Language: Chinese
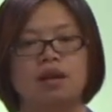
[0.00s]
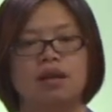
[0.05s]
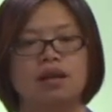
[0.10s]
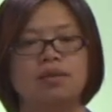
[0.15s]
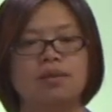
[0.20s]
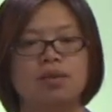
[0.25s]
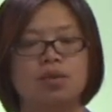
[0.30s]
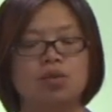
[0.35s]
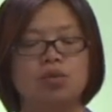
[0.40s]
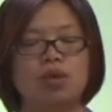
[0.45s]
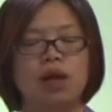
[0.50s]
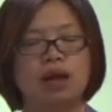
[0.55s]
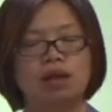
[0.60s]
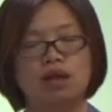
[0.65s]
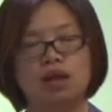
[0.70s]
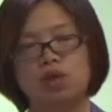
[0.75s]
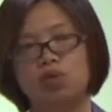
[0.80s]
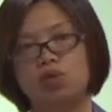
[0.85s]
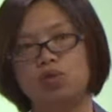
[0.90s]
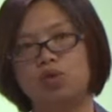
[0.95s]
那么从两
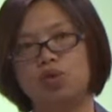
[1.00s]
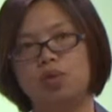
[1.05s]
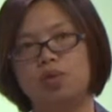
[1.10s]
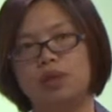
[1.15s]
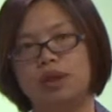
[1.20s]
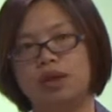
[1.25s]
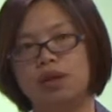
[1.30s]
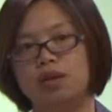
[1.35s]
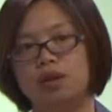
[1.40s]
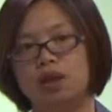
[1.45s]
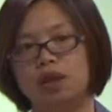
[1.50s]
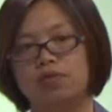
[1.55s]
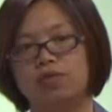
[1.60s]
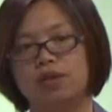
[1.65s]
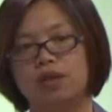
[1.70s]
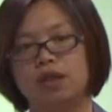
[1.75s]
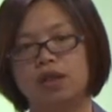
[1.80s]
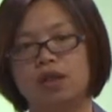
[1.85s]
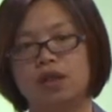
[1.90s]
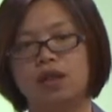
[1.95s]
期数据比较可以
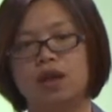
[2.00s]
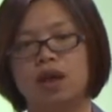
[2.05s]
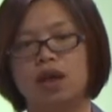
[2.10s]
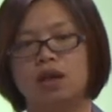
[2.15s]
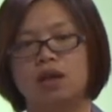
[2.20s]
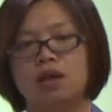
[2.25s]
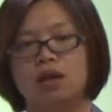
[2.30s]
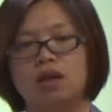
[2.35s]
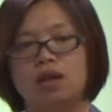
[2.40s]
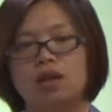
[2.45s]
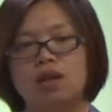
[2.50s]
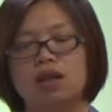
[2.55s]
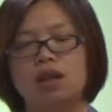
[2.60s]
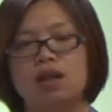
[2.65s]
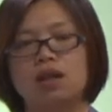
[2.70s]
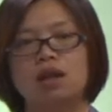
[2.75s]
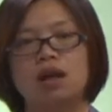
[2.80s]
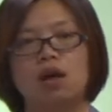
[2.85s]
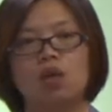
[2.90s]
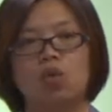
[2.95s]
分析呢，
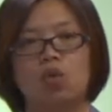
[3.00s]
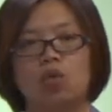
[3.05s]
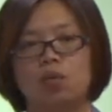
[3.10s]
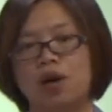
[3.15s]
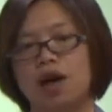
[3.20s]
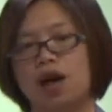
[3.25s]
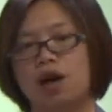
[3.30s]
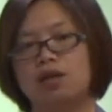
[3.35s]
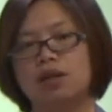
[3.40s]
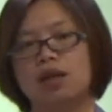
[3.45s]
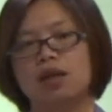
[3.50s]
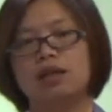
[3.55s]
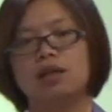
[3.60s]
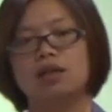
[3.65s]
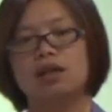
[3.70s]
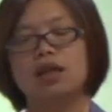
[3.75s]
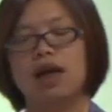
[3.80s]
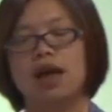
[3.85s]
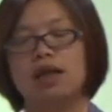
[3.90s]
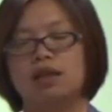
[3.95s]
这个股票的
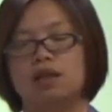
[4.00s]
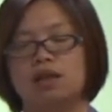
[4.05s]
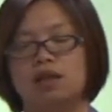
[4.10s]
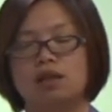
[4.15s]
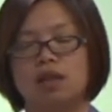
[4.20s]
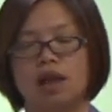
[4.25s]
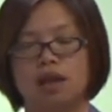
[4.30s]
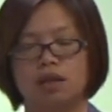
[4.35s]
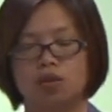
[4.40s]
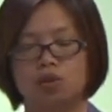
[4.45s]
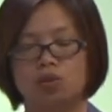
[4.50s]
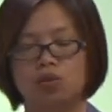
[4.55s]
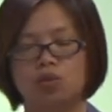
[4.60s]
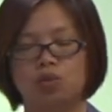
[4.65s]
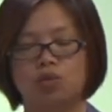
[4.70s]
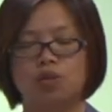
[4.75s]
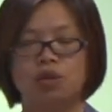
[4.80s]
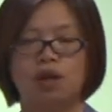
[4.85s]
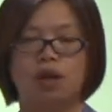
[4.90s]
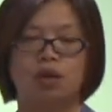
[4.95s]
资产增长的速
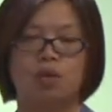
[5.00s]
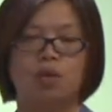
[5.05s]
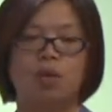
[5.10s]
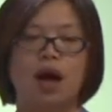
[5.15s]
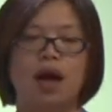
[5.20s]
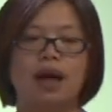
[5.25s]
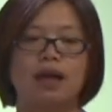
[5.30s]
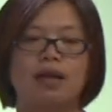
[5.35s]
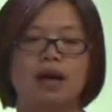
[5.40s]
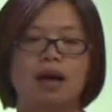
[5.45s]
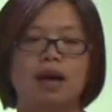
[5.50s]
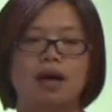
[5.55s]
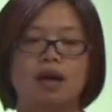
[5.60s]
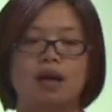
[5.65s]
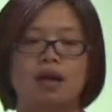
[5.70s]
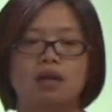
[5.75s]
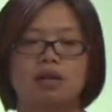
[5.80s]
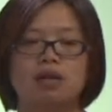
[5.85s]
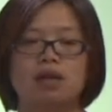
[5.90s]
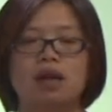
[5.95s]
度是很快的。
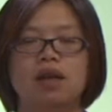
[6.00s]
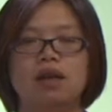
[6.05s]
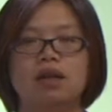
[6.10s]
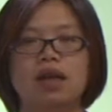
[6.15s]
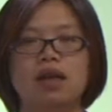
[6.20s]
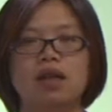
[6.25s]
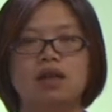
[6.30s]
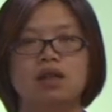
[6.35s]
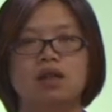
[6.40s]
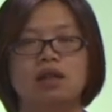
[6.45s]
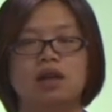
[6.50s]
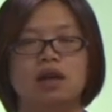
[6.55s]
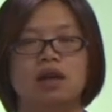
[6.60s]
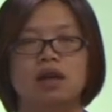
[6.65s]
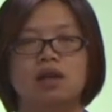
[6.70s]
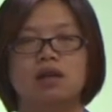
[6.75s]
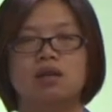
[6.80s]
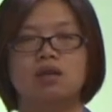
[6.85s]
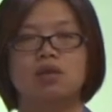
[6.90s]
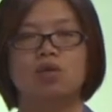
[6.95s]
那但是
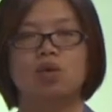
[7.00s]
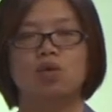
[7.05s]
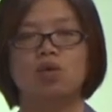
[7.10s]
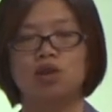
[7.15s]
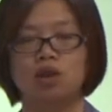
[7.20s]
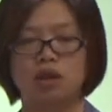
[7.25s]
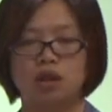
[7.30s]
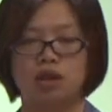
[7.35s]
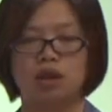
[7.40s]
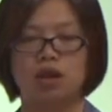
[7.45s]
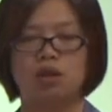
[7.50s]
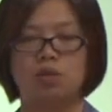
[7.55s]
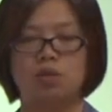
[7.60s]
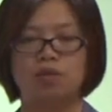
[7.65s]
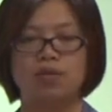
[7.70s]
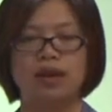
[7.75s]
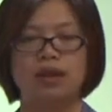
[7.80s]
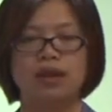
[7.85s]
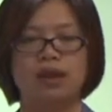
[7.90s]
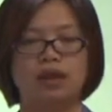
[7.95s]
呢，同时呢，我
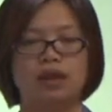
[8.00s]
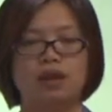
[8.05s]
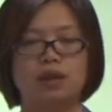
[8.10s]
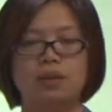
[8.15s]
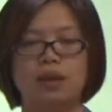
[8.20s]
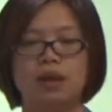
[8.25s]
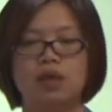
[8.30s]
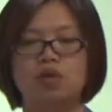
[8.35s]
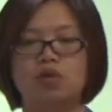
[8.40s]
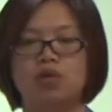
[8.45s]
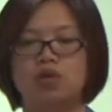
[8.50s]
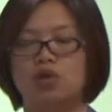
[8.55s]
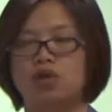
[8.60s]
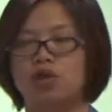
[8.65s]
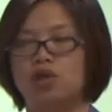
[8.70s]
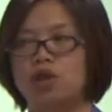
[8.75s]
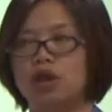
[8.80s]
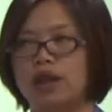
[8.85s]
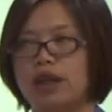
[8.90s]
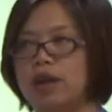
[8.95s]
们发现资本的损
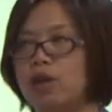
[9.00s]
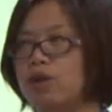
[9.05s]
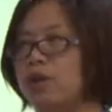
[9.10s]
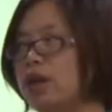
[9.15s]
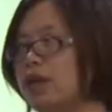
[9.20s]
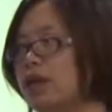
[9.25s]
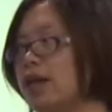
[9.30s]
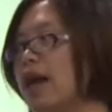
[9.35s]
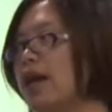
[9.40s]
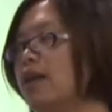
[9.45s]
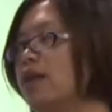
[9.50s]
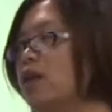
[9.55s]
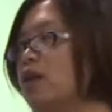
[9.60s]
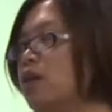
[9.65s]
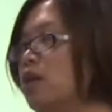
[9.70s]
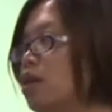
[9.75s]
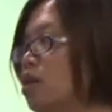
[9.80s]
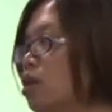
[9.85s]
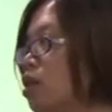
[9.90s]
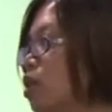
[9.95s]
失也有很大的
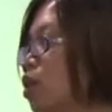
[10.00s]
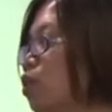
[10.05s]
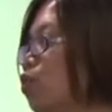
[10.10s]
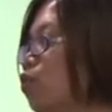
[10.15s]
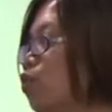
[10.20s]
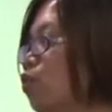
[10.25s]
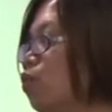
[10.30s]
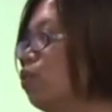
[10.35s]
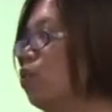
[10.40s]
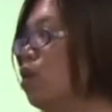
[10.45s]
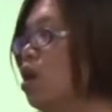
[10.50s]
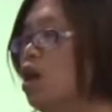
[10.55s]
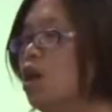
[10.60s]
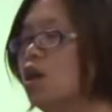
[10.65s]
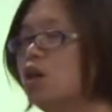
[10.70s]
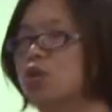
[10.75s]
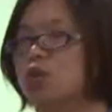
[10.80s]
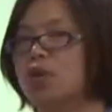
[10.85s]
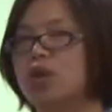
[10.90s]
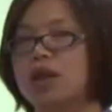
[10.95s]
一个增幅，
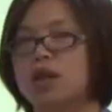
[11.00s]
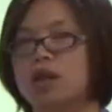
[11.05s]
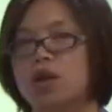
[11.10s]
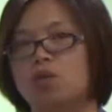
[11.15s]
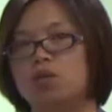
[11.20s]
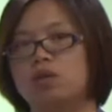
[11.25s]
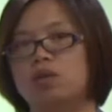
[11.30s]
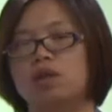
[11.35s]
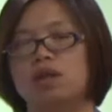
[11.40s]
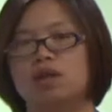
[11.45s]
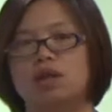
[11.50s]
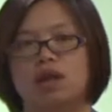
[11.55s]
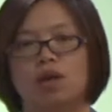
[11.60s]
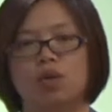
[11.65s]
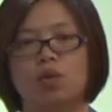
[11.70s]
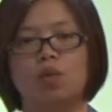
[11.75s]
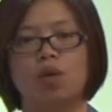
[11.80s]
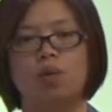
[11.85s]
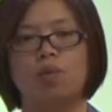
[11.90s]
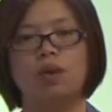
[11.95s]
所以投资的
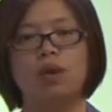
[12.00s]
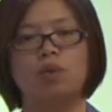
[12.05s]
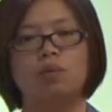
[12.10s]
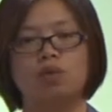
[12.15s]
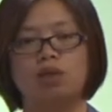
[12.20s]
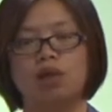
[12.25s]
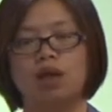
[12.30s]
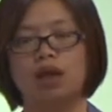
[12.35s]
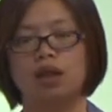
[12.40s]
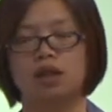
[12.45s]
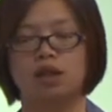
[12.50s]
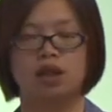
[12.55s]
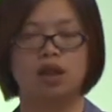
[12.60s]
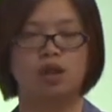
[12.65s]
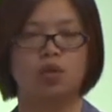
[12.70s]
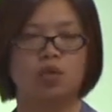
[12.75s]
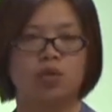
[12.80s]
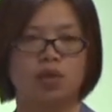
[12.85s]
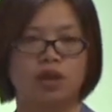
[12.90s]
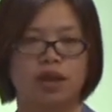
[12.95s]
成果并不是很
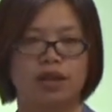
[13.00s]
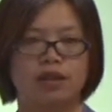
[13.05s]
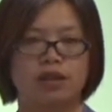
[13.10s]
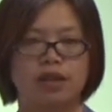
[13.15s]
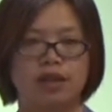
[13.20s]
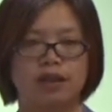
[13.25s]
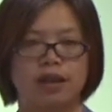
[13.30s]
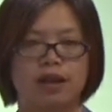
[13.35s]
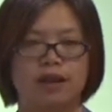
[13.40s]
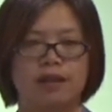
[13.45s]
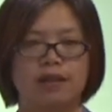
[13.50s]
尽如人意的。